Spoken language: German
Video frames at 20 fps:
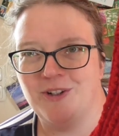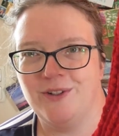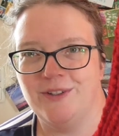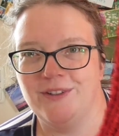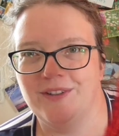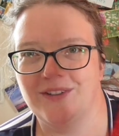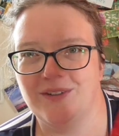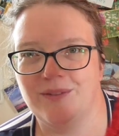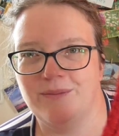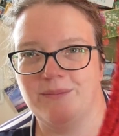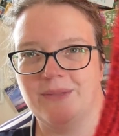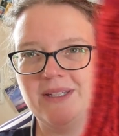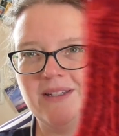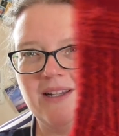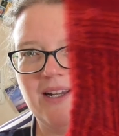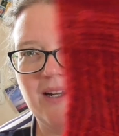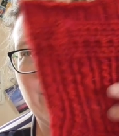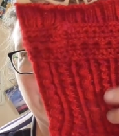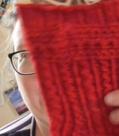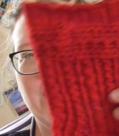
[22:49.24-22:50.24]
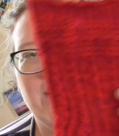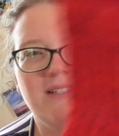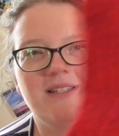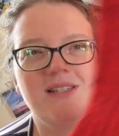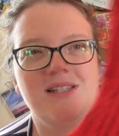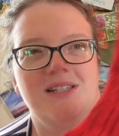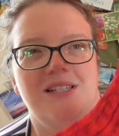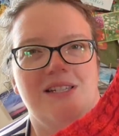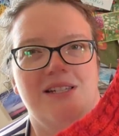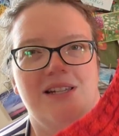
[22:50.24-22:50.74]
Und man
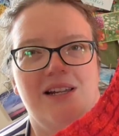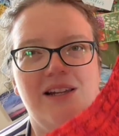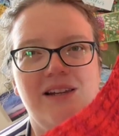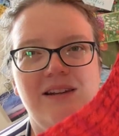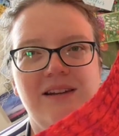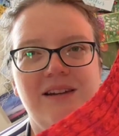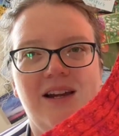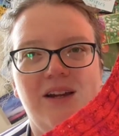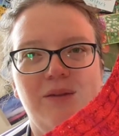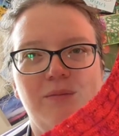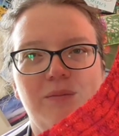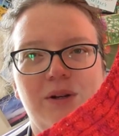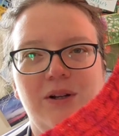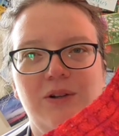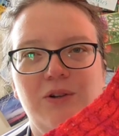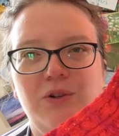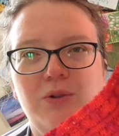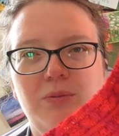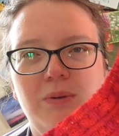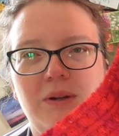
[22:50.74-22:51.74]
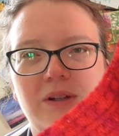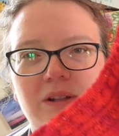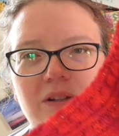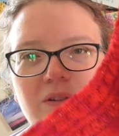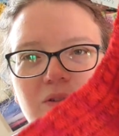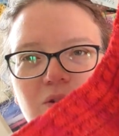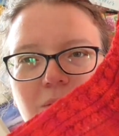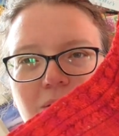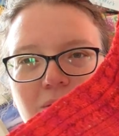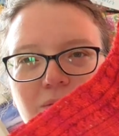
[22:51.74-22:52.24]
arbeitet sich dann einmal über
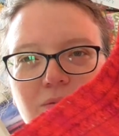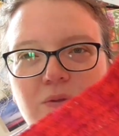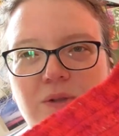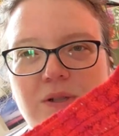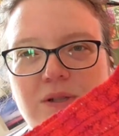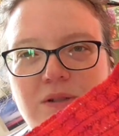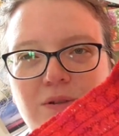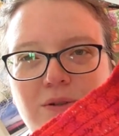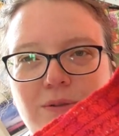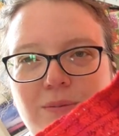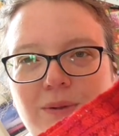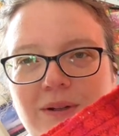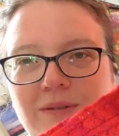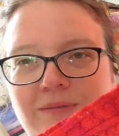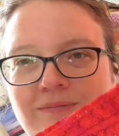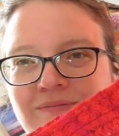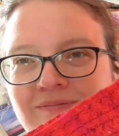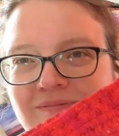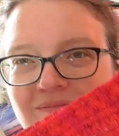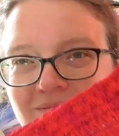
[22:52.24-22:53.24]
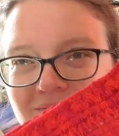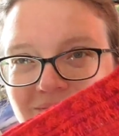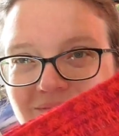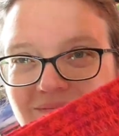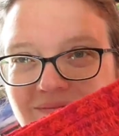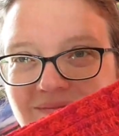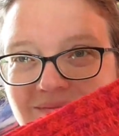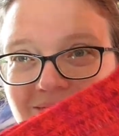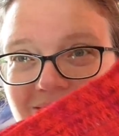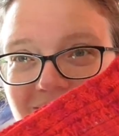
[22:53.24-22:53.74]
den Oberfuß drüber,
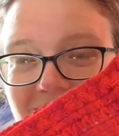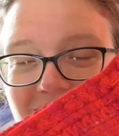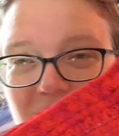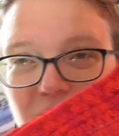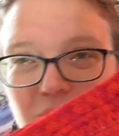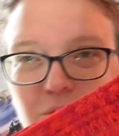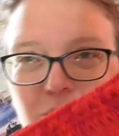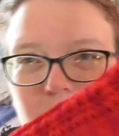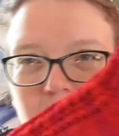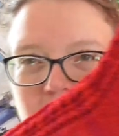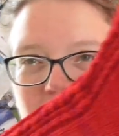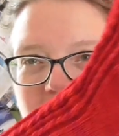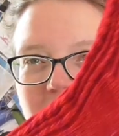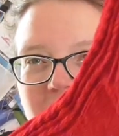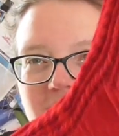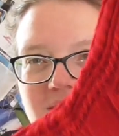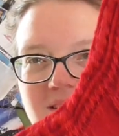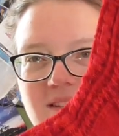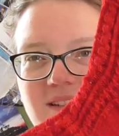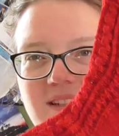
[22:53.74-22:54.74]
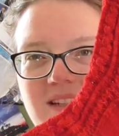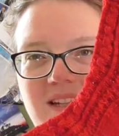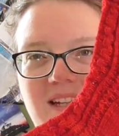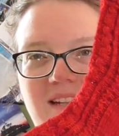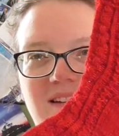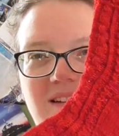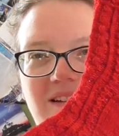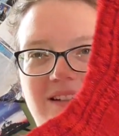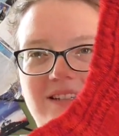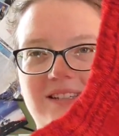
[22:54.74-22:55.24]
über die
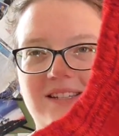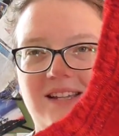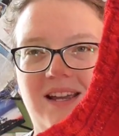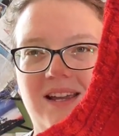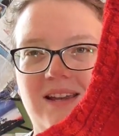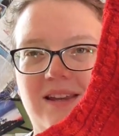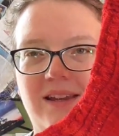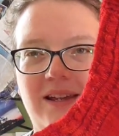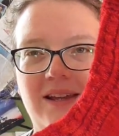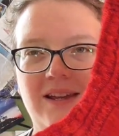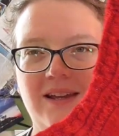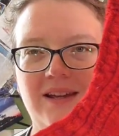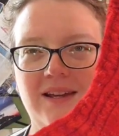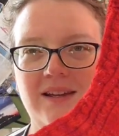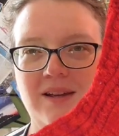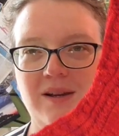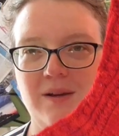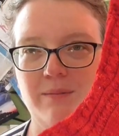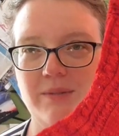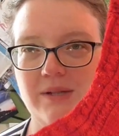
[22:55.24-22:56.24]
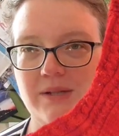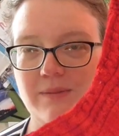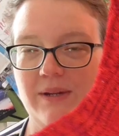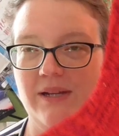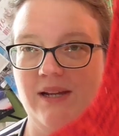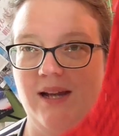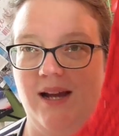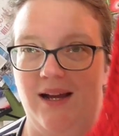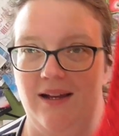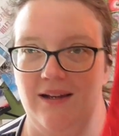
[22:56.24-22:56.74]
hintere Seite, bis
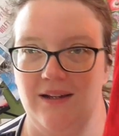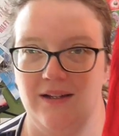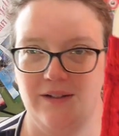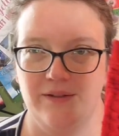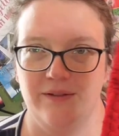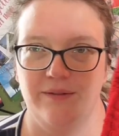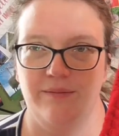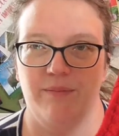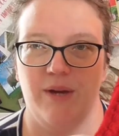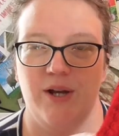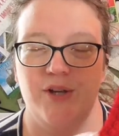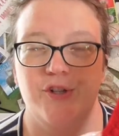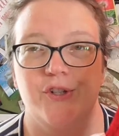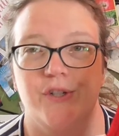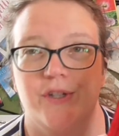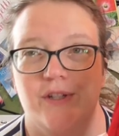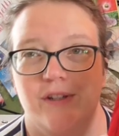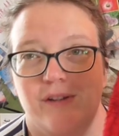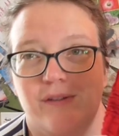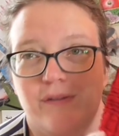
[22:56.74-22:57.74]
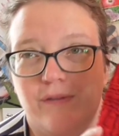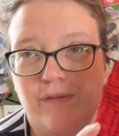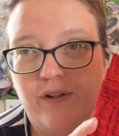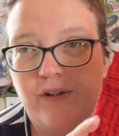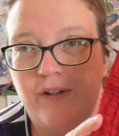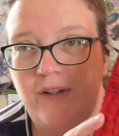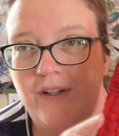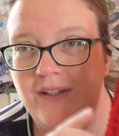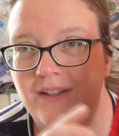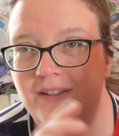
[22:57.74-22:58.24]
man alle Maschen
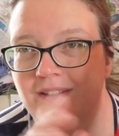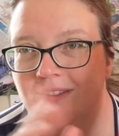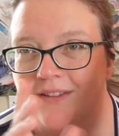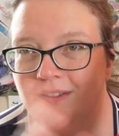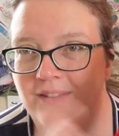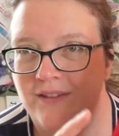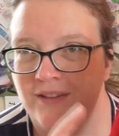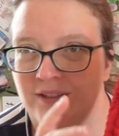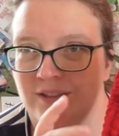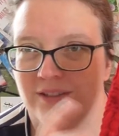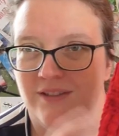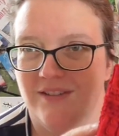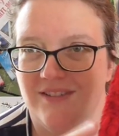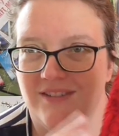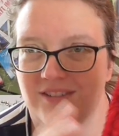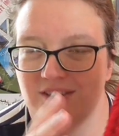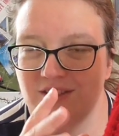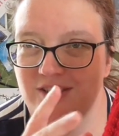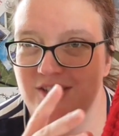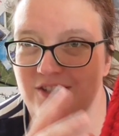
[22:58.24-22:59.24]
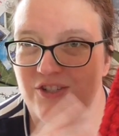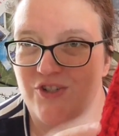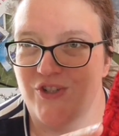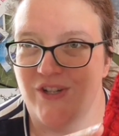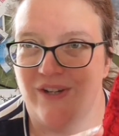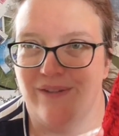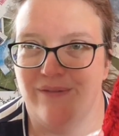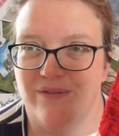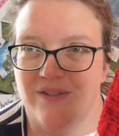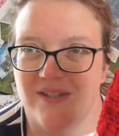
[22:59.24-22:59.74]
des, dieses
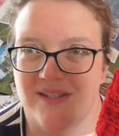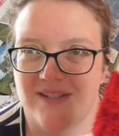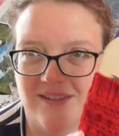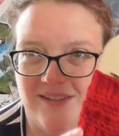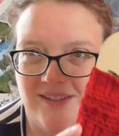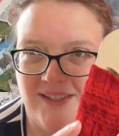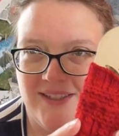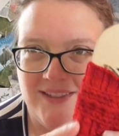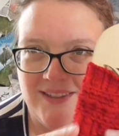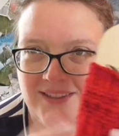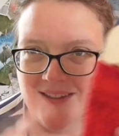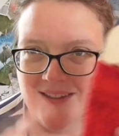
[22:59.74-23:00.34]
Schafts